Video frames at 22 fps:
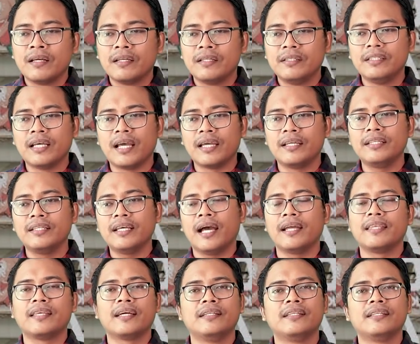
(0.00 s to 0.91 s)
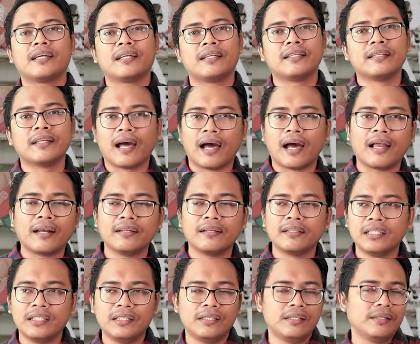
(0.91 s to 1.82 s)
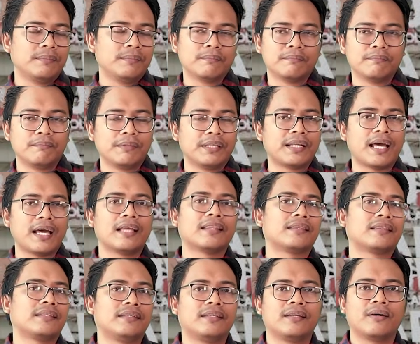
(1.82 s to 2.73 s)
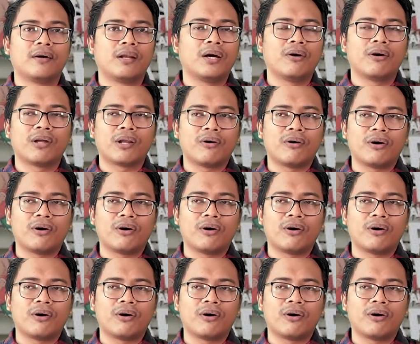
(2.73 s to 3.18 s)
dia ini hanya dikenal diminati oleh